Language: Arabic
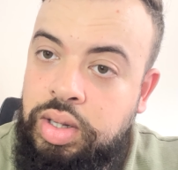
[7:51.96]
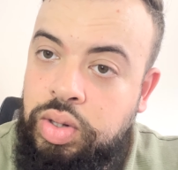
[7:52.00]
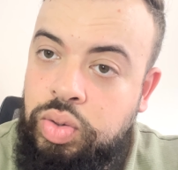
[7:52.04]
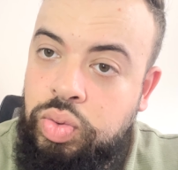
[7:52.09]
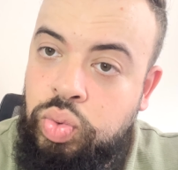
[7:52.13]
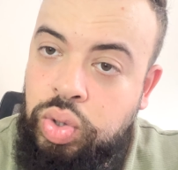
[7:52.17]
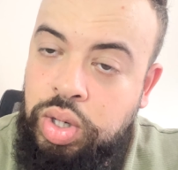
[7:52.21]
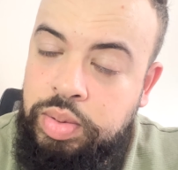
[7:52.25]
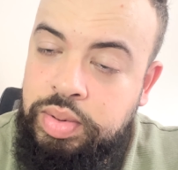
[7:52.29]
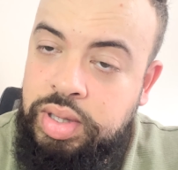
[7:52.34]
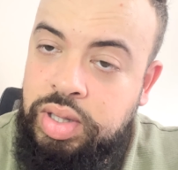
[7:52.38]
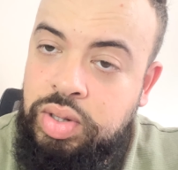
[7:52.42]

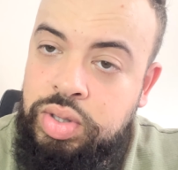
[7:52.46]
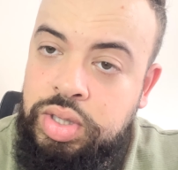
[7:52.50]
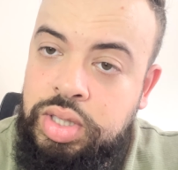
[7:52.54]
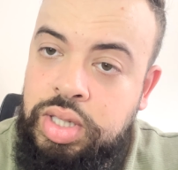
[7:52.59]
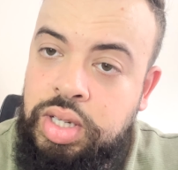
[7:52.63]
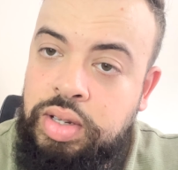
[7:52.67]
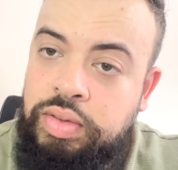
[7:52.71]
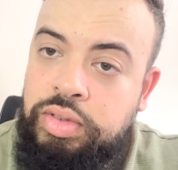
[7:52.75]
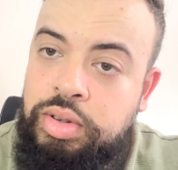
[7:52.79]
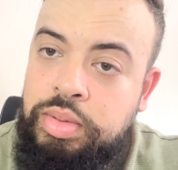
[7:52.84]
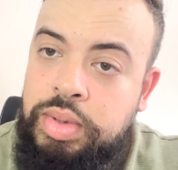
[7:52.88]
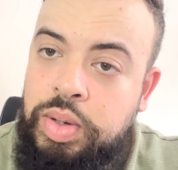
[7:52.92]
و خمسة
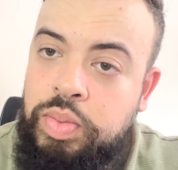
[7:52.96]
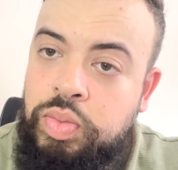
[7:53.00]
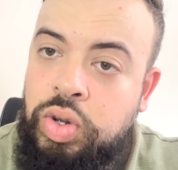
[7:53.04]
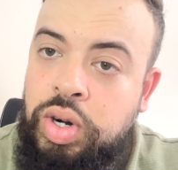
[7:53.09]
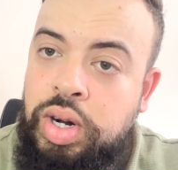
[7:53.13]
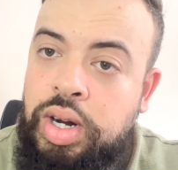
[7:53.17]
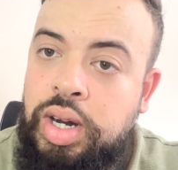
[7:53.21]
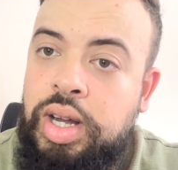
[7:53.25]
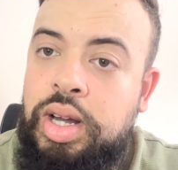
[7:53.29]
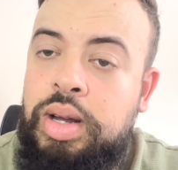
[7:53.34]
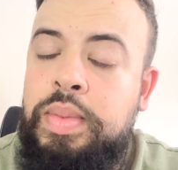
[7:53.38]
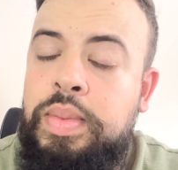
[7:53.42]
وعشرين في المية
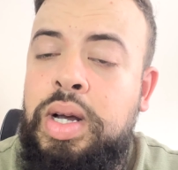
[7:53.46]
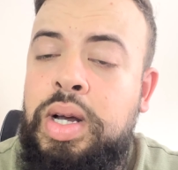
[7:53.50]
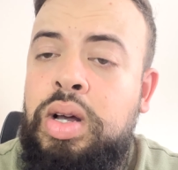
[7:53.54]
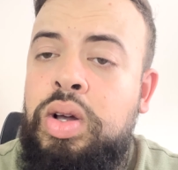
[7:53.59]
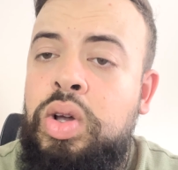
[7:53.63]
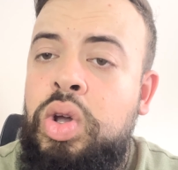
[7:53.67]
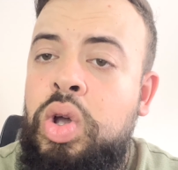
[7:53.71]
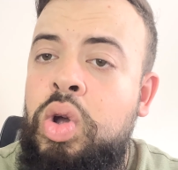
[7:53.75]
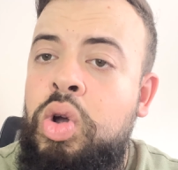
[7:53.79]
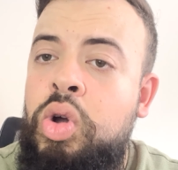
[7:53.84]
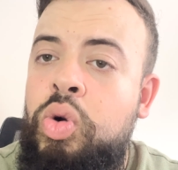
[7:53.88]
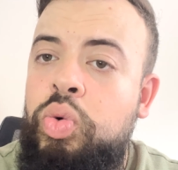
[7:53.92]
مراقبة
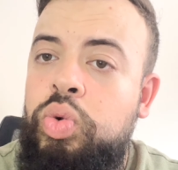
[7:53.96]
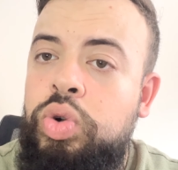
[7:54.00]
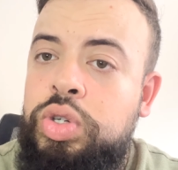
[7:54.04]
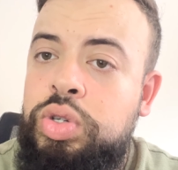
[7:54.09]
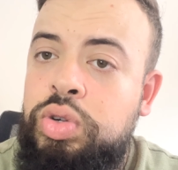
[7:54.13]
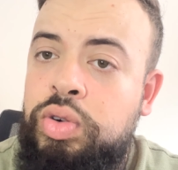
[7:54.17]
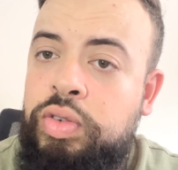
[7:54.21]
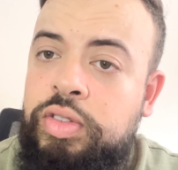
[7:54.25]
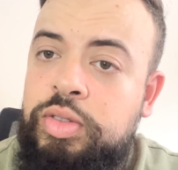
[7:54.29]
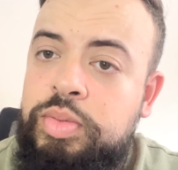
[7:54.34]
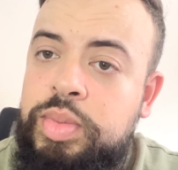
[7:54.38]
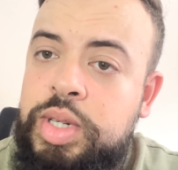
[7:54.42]

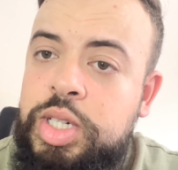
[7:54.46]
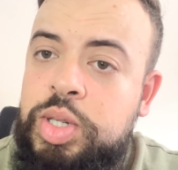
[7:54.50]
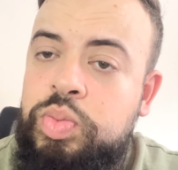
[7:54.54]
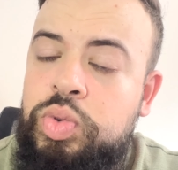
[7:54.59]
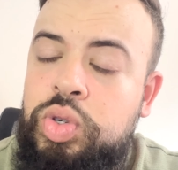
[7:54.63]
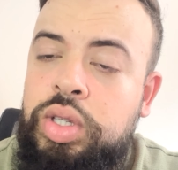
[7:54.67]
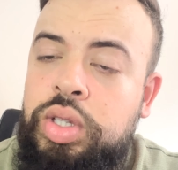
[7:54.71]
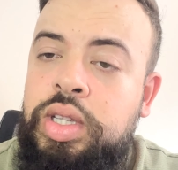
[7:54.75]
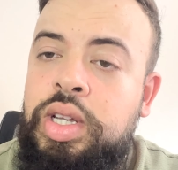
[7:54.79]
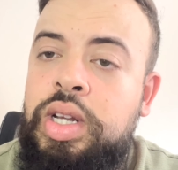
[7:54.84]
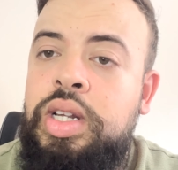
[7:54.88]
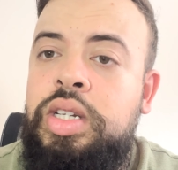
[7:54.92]
وشوف
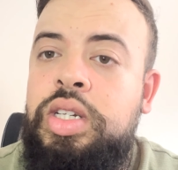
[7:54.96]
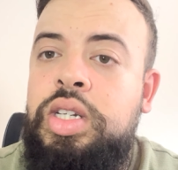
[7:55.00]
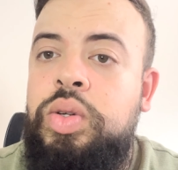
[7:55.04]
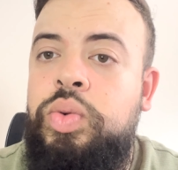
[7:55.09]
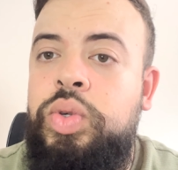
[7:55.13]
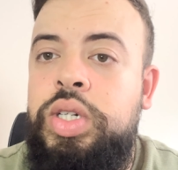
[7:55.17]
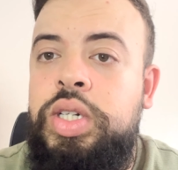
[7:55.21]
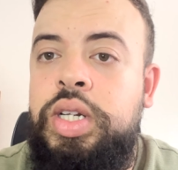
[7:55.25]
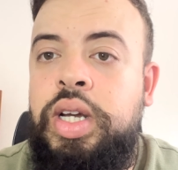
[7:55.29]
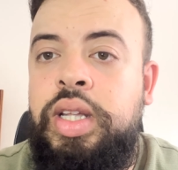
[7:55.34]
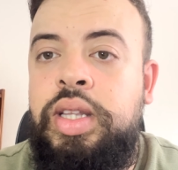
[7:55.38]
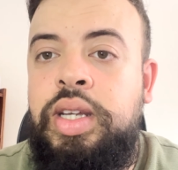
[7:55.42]
المجموع ديال هادشي
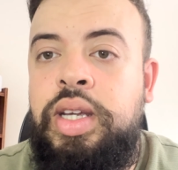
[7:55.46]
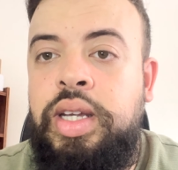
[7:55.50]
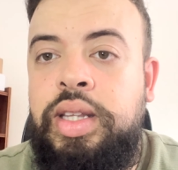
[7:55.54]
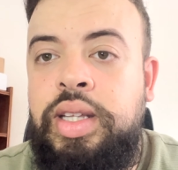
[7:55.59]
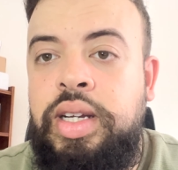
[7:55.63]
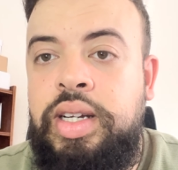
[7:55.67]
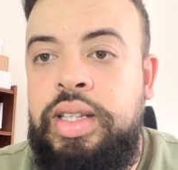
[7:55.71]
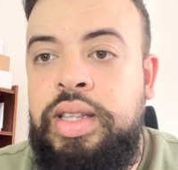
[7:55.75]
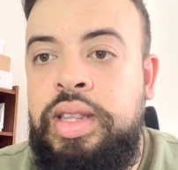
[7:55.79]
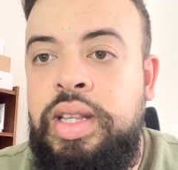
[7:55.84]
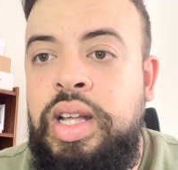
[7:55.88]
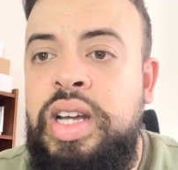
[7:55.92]
واش غادي
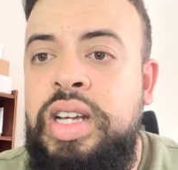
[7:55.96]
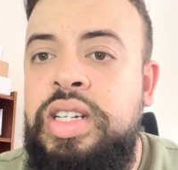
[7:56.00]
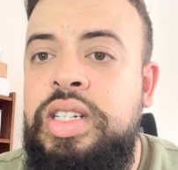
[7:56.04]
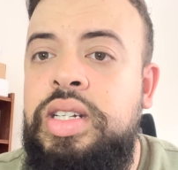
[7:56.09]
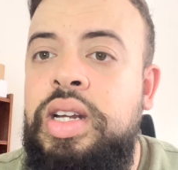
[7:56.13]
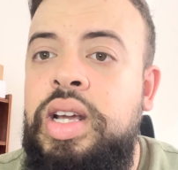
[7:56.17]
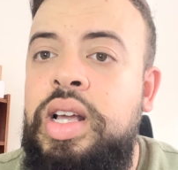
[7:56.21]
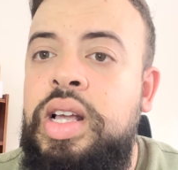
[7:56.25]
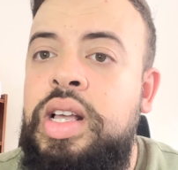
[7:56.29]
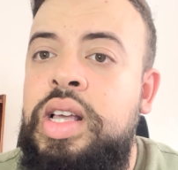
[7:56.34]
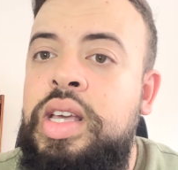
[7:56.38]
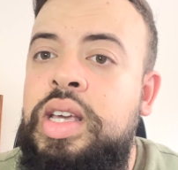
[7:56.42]
يعطيك 12
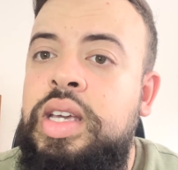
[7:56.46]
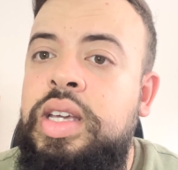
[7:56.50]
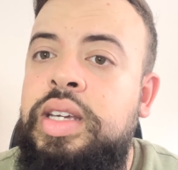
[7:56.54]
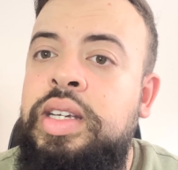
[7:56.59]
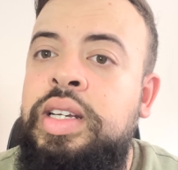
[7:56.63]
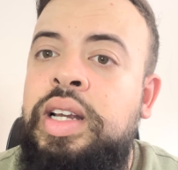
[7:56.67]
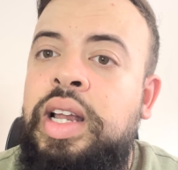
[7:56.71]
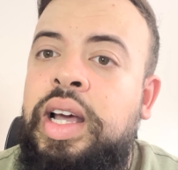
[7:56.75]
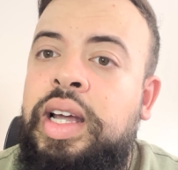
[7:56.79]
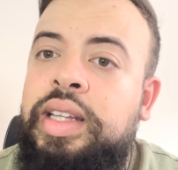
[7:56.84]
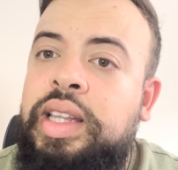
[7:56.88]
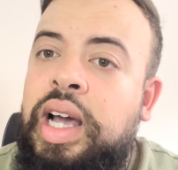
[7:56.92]

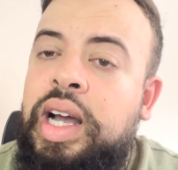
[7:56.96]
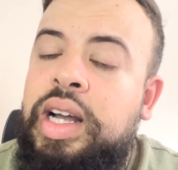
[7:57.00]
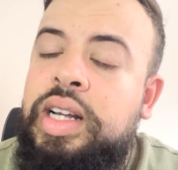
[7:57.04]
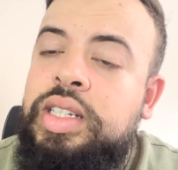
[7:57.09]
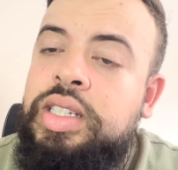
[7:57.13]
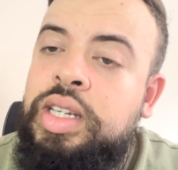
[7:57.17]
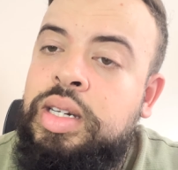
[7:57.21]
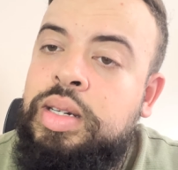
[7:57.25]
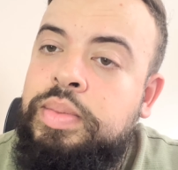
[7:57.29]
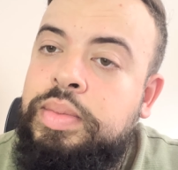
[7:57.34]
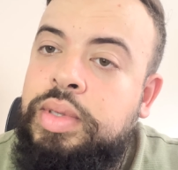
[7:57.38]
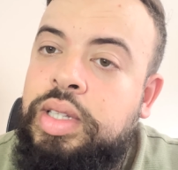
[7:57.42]
الا عطاك
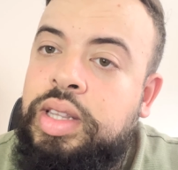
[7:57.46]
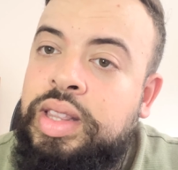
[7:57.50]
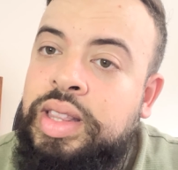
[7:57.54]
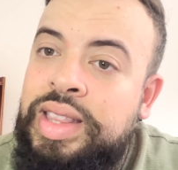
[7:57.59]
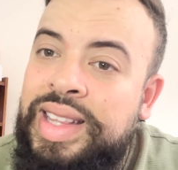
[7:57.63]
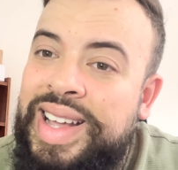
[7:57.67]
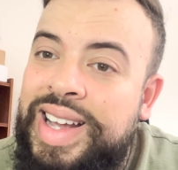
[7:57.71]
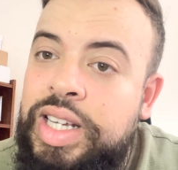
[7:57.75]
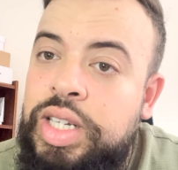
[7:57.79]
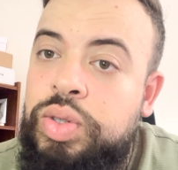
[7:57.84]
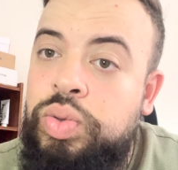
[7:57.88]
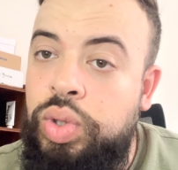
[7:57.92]
اكثر من
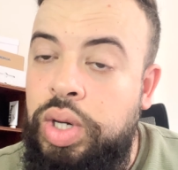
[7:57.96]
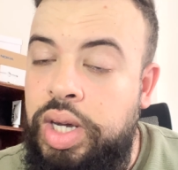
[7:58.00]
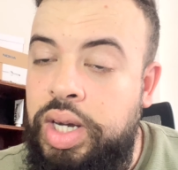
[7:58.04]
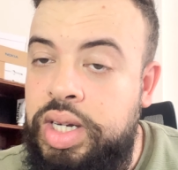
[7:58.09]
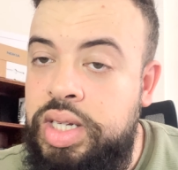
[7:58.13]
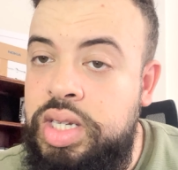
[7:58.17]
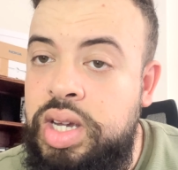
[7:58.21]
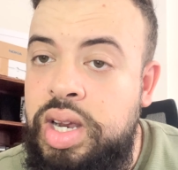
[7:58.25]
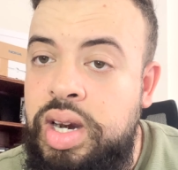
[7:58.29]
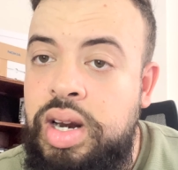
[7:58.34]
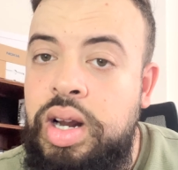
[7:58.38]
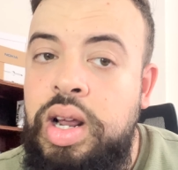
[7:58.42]
12 ولا
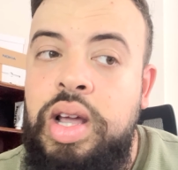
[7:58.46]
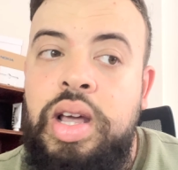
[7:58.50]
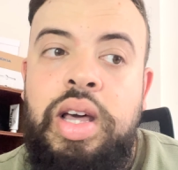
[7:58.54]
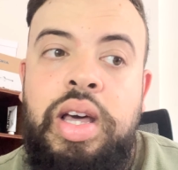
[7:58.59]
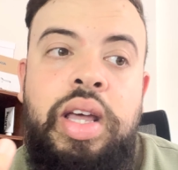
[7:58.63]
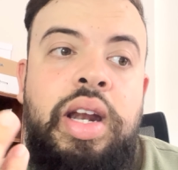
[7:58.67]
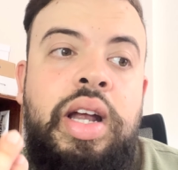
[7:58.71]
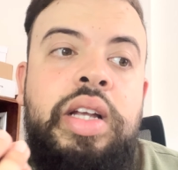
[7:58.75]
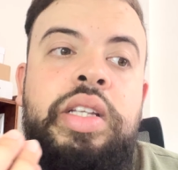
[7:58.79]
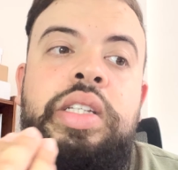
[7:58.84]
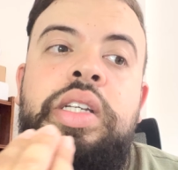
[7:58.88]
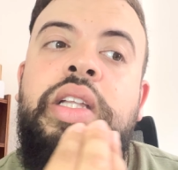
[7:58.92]
اكثر
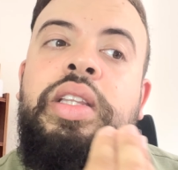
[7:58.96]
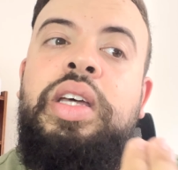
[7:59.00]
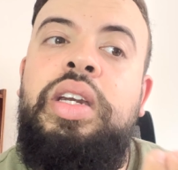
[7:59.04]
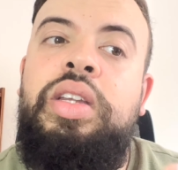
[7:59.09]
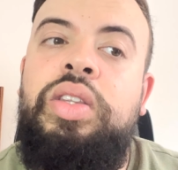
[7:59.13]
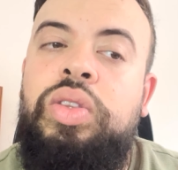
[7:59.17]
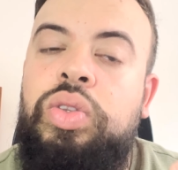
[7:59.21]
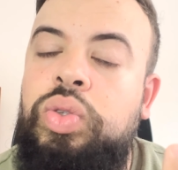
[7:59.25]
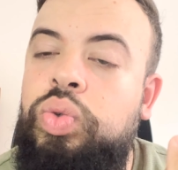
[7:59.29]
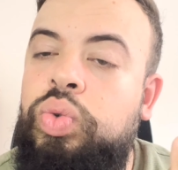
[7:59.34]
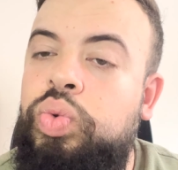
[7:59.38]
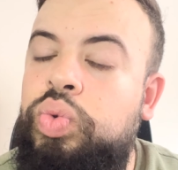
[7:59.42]
راه تقدر
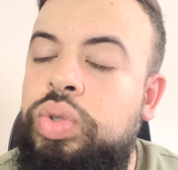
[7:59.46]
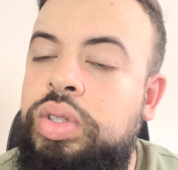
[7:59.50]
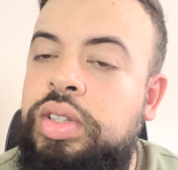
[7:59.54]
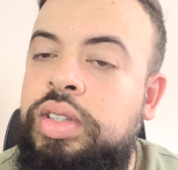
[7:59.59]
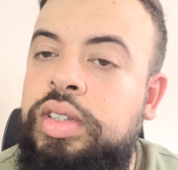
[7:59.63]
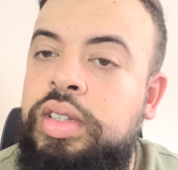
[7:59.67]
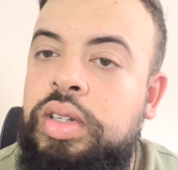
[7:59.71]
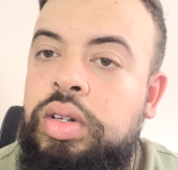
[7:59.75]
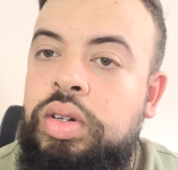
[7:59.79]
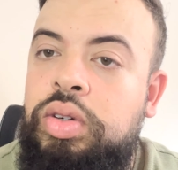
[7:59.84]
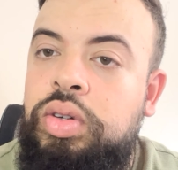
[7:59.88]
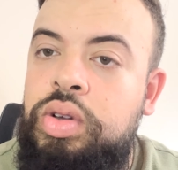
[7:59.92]

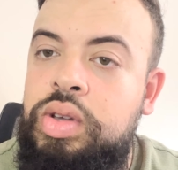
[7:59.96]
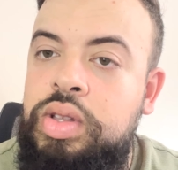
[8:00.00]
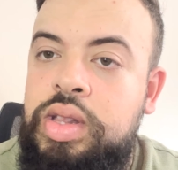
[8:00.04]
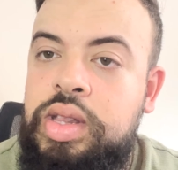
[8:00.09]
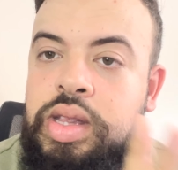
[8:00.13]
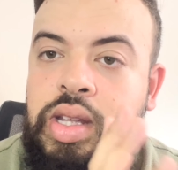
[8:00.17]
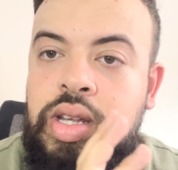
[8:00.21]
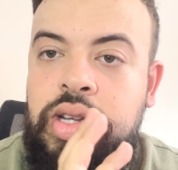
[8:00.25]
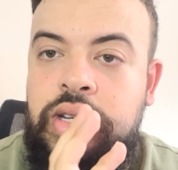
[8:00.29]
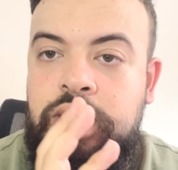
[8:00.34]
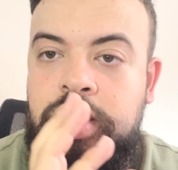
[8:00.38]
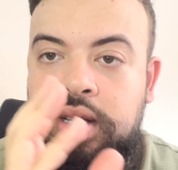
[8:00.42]
دوز لو ام
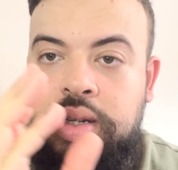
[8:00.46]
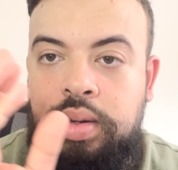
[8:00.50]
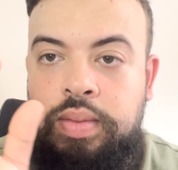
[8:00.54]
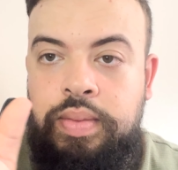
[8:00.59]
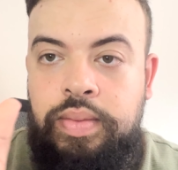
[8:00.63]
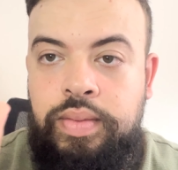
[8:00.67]
سي جي